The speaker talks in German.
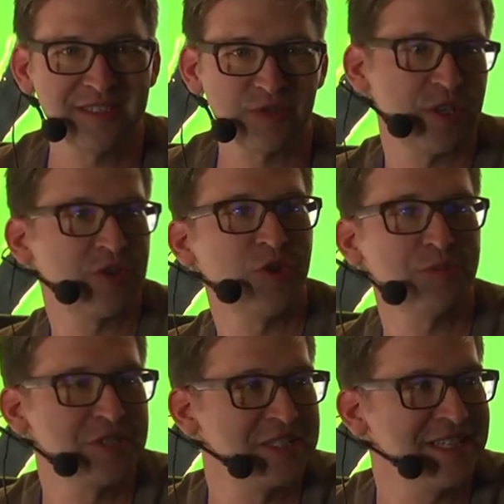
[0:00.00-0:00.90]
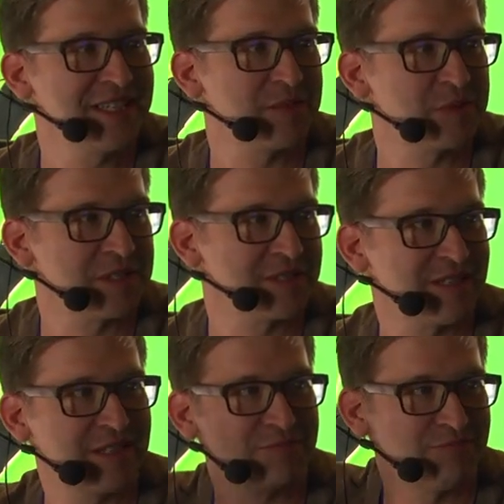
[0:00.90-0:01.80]
Also ihr könnt mich sehen, aber
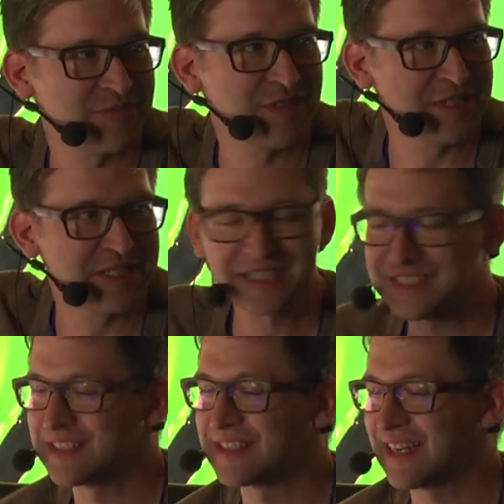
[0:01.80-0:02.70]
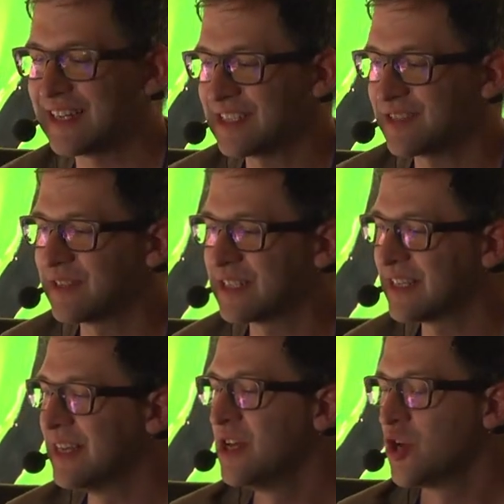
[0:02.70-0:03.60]
da, da wird nichts gezeigt. Es wird,
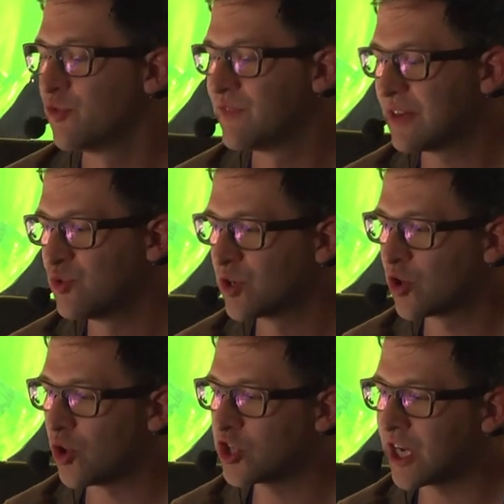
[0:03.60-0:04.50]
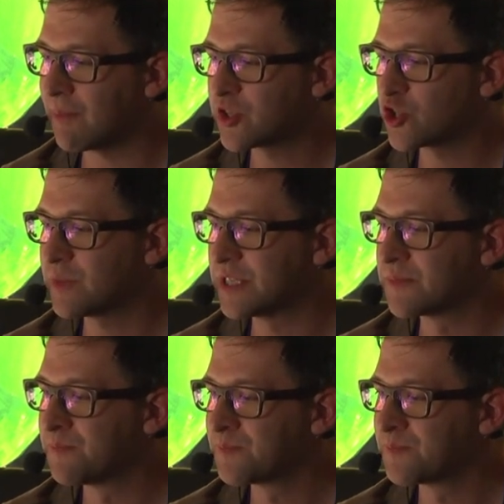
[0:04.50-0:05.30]
werden nur Geräusche abgespielt.